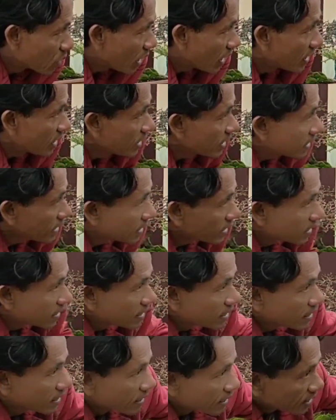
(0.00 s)
ini.
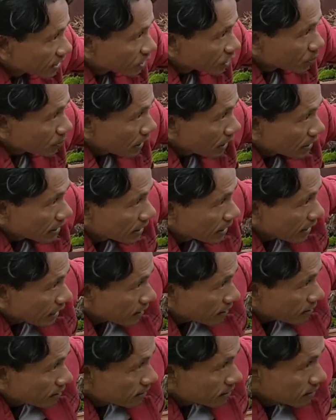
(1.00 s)
cuman
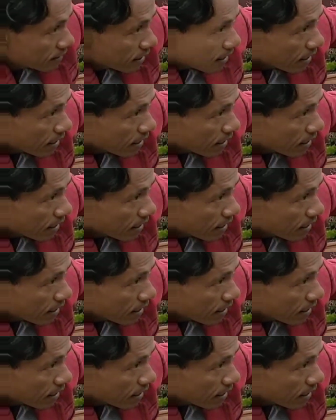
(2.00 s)
geraknya ke